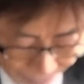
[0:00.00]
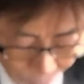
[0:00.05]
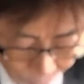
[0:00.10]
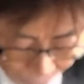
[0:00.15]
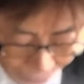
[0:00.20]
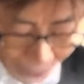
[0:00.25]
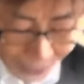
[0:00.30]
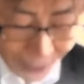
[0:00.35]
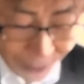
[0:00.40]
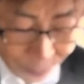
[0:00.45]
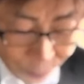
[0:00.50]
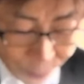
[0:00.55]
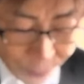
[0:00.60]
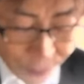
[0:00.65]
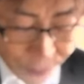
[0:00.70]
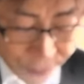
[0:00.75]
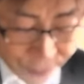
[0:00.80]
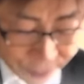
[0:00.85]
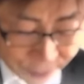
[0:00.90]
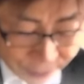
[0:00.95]
昨日のう
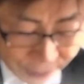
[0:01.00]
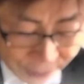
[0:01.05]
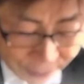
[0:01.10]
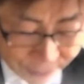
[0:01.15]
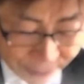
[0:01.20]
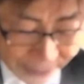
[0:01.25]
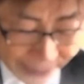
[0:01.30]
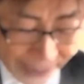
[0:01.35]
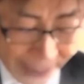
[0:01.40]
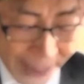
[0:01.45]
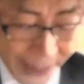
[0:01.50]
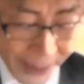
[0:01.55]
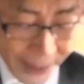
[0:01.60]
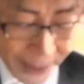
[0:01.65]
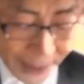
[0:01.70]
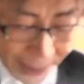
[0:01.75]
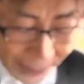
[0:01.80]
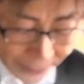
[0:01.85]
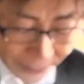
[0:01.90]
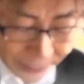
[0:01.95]
ちに他人の手
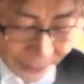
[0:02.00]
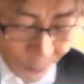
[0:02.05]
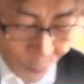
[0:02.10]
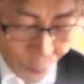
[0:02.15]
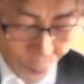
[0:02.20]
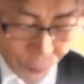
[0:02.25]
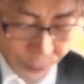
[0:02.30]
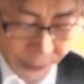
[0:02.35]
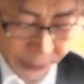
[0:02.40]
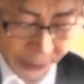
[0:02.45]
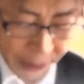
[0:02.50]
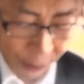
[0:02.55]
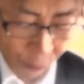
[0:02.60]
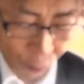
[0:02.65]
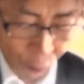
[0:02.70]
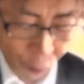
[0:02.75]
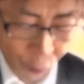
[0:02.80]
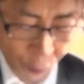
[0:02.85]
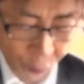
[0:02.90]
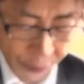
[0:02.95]
に渡ってしまっ
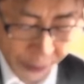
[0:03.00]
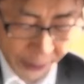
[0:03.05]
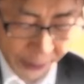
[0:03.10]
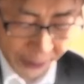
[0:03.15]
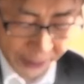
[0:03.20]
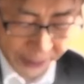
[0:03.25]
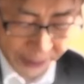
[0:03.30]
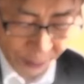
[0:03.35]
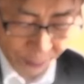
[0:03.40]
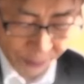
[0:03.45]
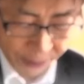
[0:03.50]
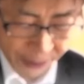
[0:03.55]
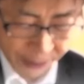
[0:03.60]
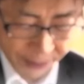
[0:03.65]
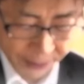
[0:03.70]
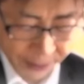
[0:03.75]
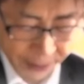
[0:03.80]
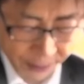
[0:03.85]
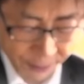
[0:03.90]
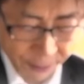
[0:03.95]
たらどうするか